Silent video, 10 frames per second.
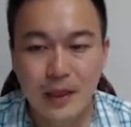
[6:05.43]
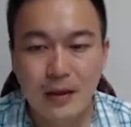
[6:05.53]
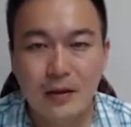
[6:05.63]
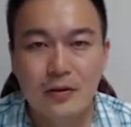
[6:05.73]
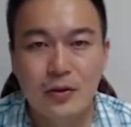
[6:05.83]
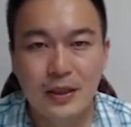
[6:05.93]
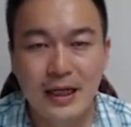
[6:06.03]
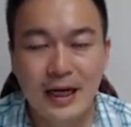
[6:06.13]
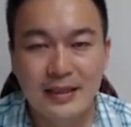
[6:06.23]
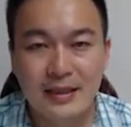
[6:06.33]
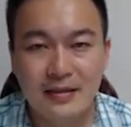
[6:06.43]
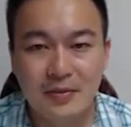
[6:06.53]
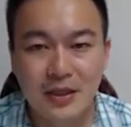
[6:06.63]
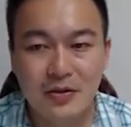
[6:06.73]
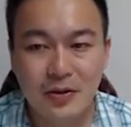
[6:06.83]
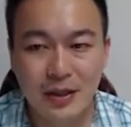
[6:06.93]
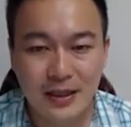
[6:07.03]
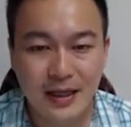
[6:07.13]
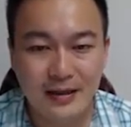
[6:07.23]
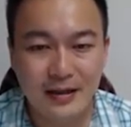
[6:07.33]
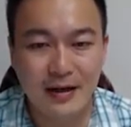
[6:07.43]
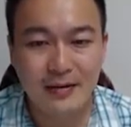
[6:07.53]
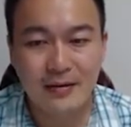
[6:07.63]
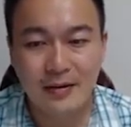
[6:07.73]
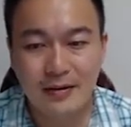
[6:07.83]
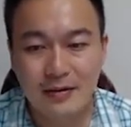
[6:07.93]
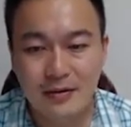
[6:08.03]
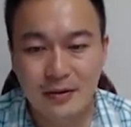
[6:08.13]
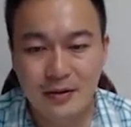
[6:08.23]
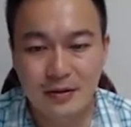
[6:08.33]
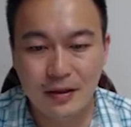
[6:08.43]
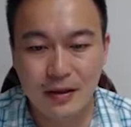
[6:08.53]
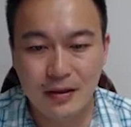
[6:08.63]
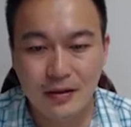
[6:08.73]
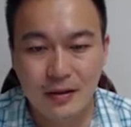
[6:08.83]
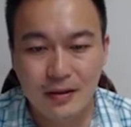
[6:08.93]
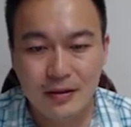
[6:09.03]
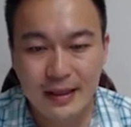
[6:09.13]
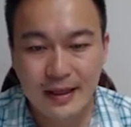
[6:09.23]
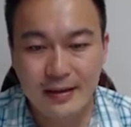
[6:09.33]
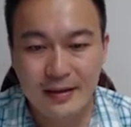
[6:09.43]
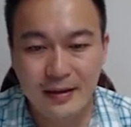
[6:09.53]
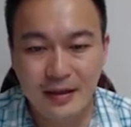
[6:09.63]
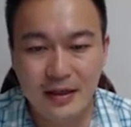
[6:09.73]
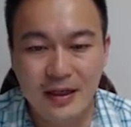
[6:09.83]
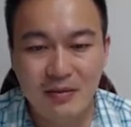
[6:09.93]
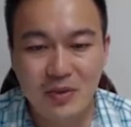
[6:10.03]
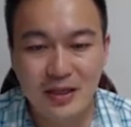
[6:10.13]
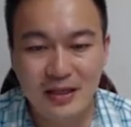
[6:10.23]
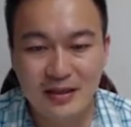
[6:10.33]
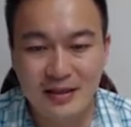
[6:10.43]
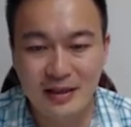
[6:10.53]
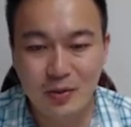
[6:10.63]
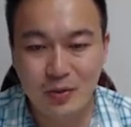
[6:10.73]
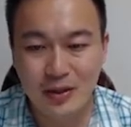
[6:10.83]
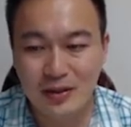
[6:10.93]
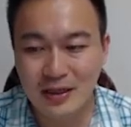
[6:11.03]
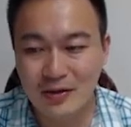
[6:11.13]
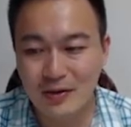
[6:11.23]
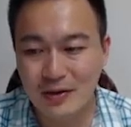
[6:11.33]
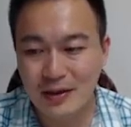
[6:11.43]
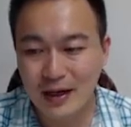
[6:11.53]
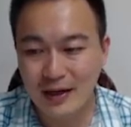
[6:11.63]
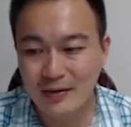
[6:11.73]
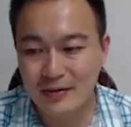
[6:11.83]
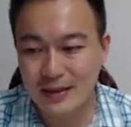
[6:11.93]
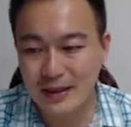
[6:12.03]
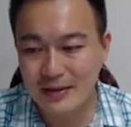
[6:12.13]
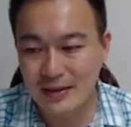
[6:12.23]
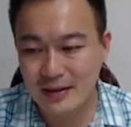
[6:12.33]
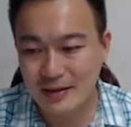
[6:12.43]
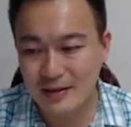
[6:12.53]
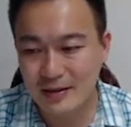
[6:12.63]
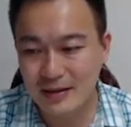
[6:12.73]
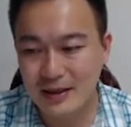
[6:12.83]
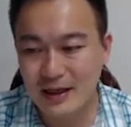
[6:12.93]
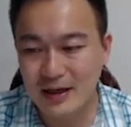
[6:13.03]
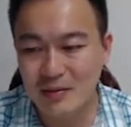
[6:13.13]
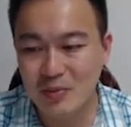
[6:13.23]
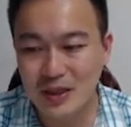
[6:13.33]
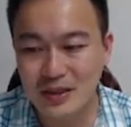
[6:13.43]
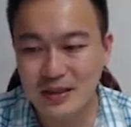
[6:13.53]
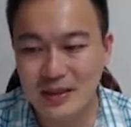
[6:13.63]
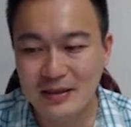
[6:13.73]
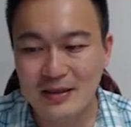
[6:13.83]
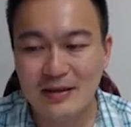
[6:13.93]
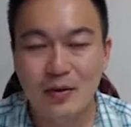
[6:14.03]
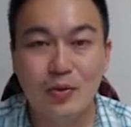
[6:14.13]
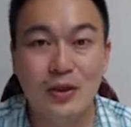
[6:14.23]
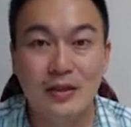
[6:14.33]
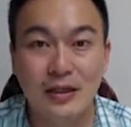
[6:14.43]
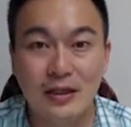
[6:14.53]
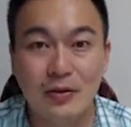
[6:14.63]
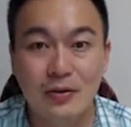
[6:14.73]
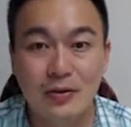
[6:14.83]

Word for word: 所以大家在这边就可以看到，好是呃。在啊应力应变等级的胡克定律，还有在这个力量跟变形等级的胡克定律。